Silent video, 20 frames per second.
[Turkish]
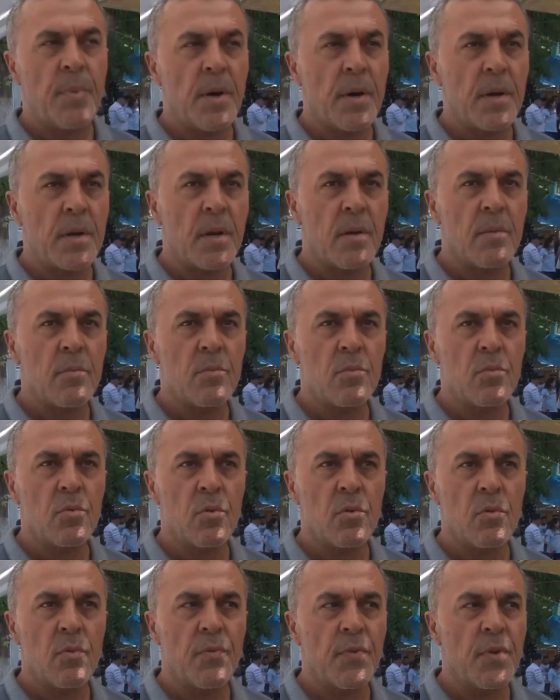Bayram
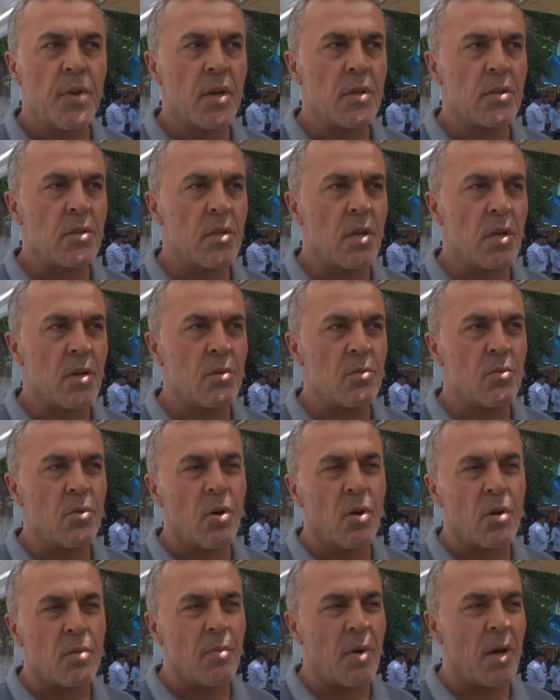fiyatlar
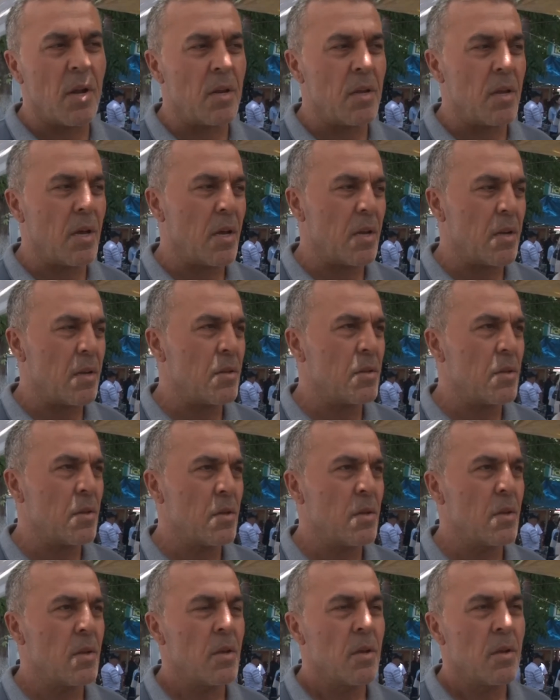normal yani.
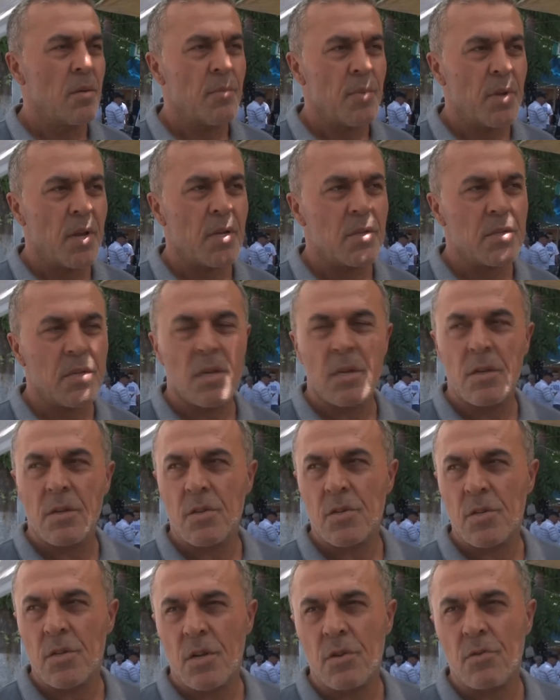Biraz da
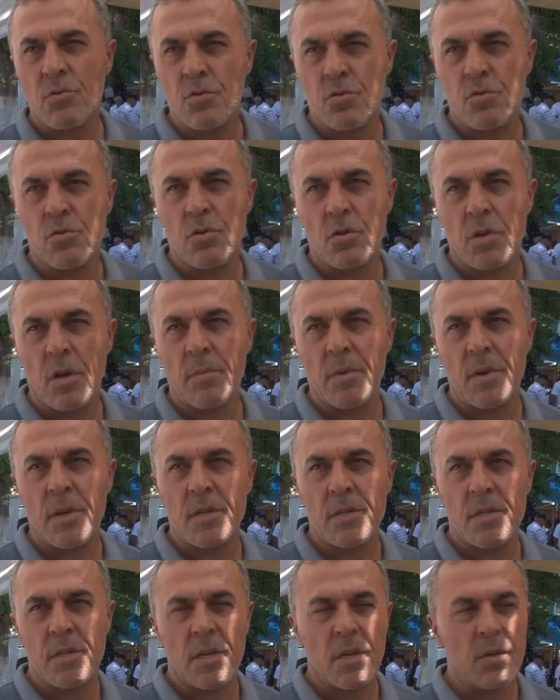işler düşüyor tabii
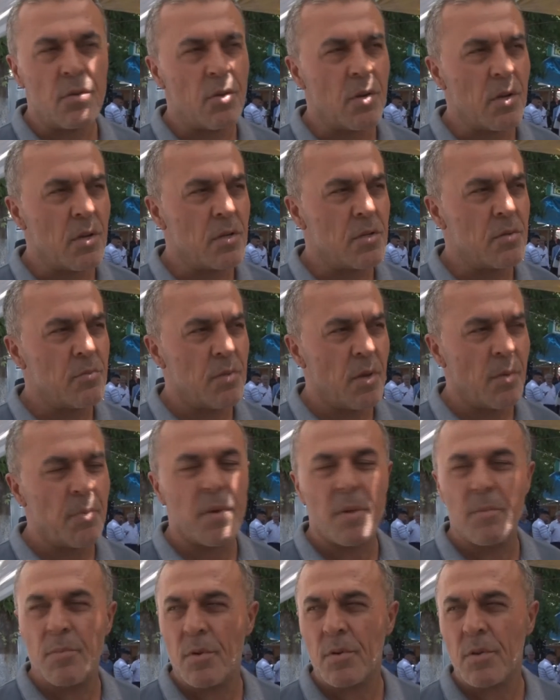eskiye göre. Şimdi
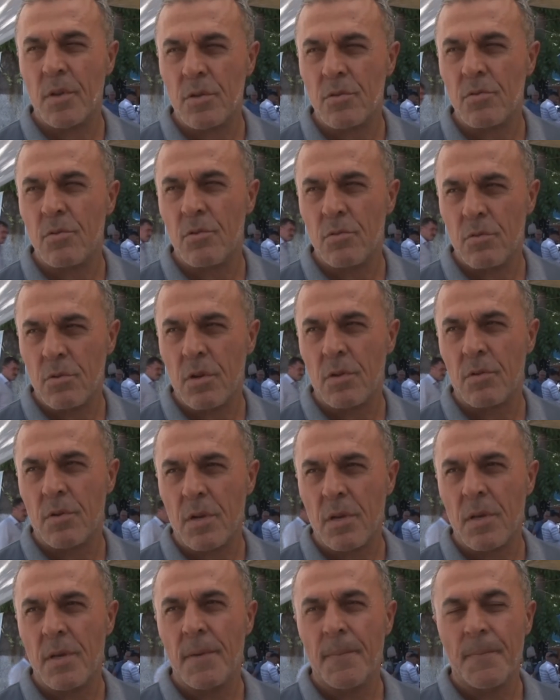deprem bölgesi olduğuna
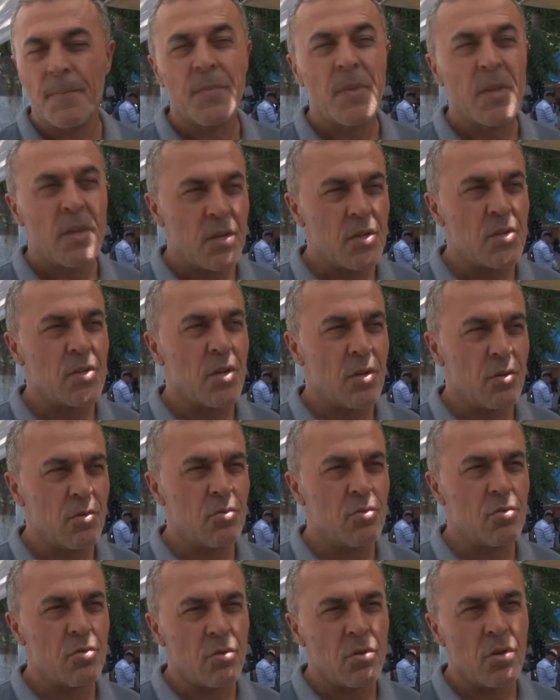göre işler
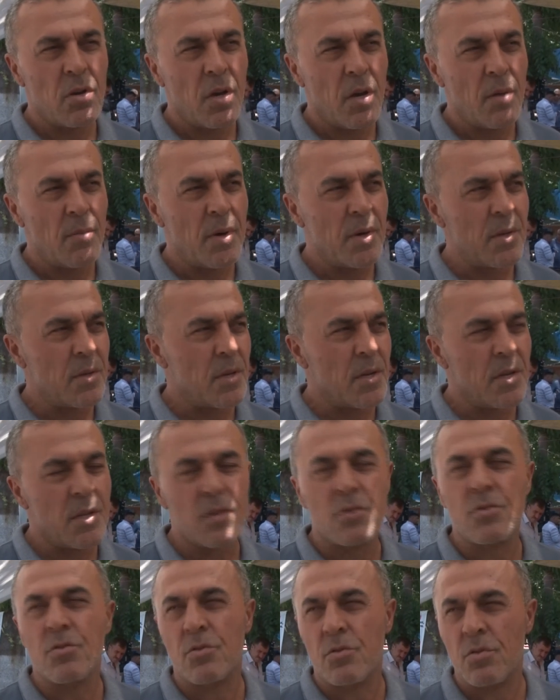düşük ama yine
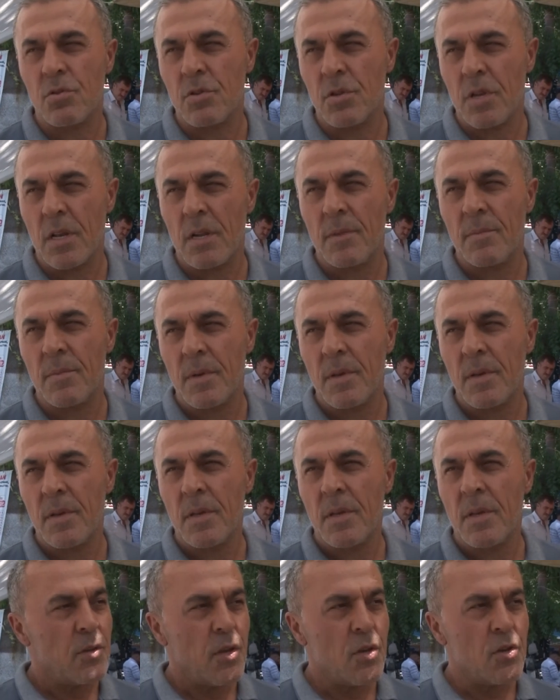de şükür diyelim.
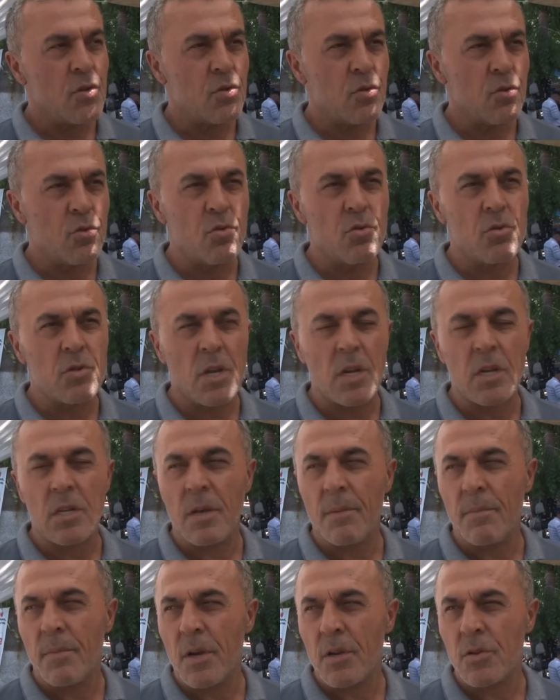Değiş
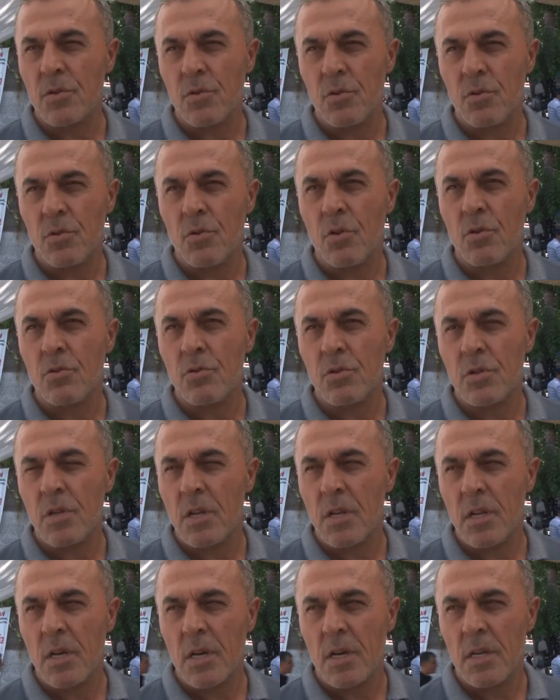250'den başlıyor
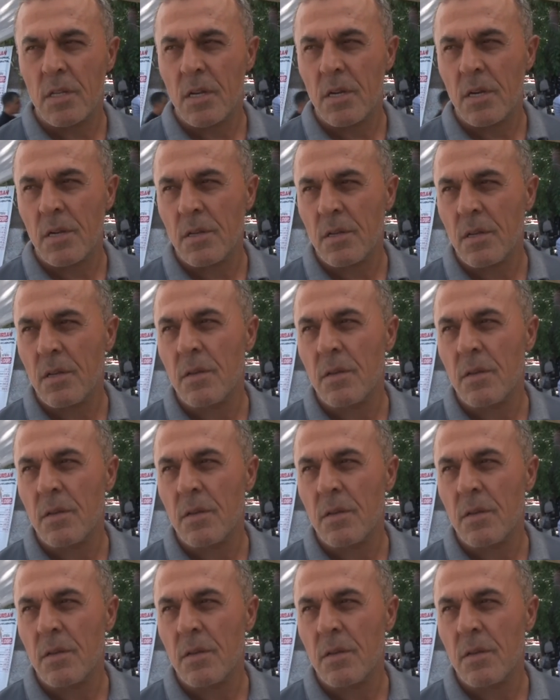450'ye kadar